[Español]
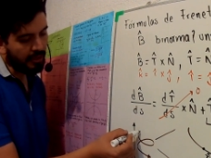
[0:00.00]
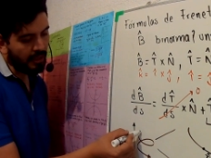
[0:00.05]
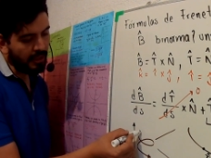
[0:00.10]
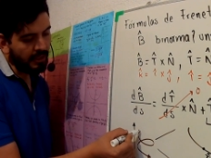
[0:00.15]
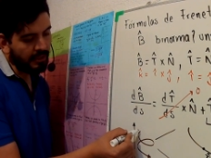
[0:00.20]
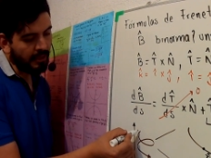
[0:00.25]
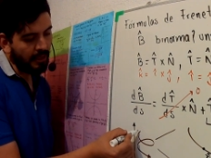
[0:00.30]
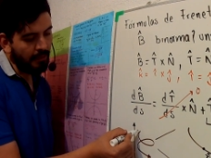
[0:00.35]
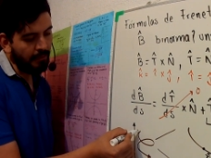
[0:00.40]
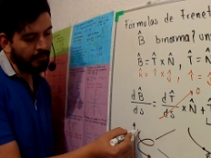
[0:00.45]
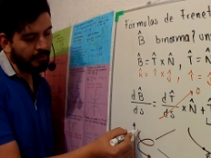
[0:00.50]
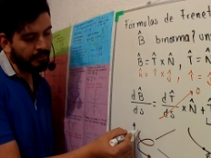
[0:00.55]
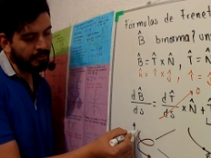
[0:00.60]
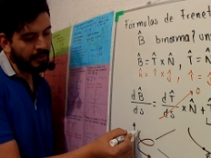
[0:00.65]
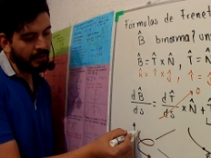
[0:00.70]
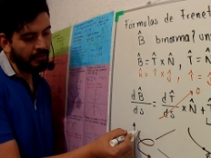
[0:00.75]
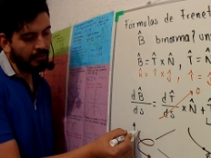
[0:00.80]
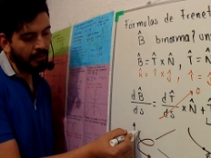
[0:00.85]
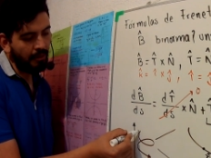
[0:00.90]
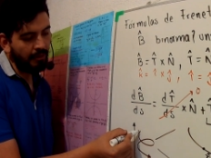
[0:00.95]
estamos
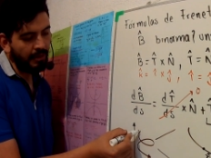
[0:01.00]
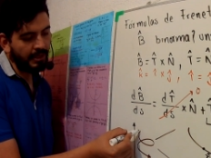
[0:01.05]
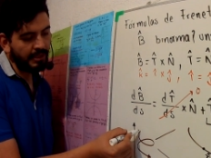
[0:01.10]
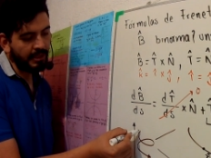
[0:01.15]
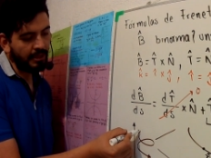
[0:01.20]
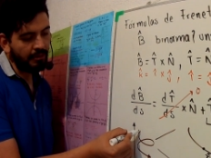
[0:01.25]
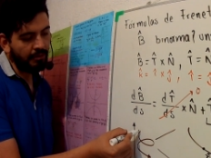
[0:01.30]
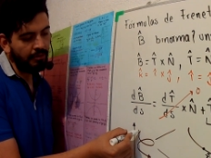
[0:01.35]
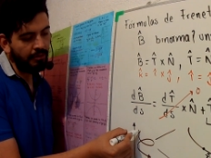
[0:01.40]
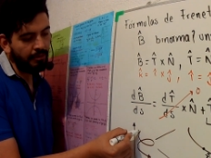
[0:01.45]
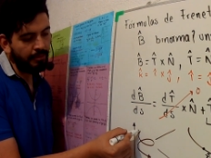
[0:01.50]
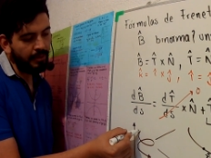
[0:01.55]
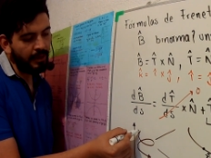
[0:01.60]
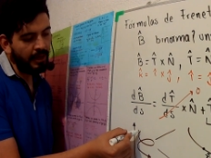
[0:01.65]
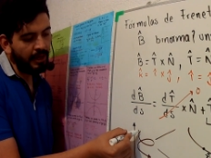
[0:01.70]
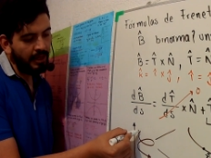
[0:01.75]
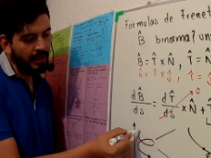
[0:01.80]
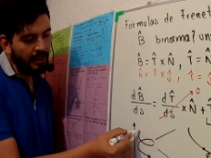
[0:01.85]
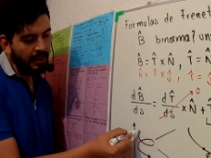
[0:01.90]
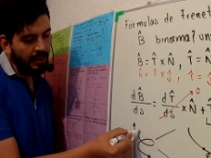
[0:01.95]
viendo ahora esta curva
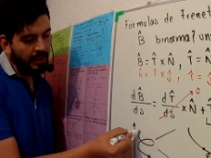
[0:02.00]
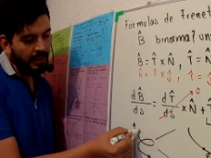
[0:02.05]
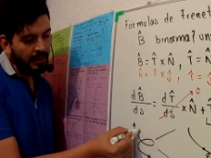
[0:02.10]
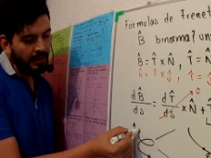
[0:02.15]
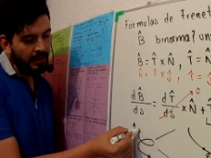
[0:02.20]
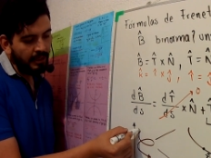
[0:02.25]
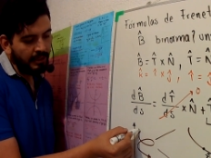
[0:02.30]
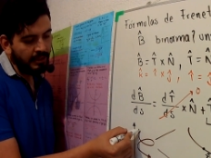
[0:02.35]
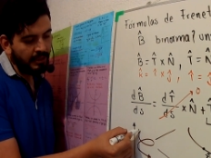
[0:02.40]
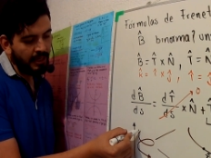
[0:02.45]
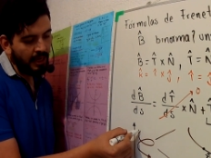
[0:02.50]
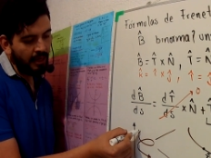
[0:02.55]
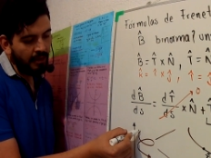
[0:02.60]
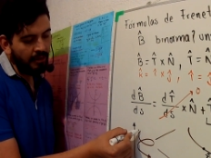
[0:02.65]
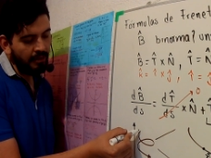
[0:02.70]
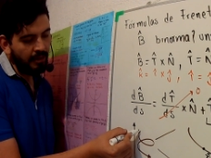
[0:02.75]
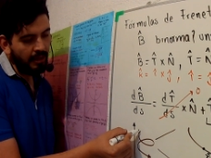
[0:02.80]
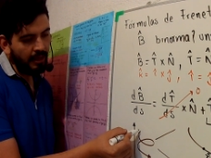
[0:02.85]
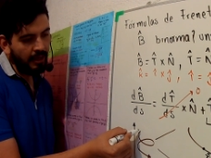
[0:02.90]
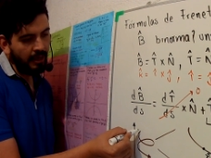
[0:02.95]
y si
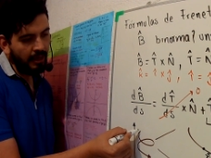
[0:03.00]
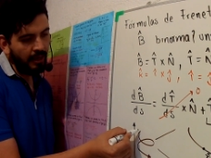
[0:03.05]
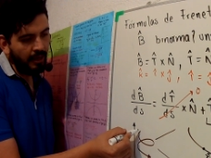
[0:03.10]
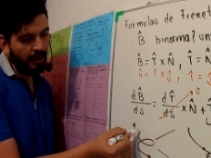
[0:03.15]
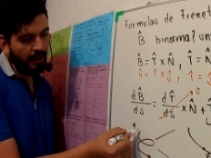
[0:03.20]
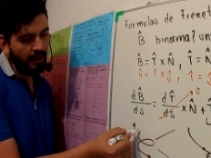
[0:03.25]
el, eh,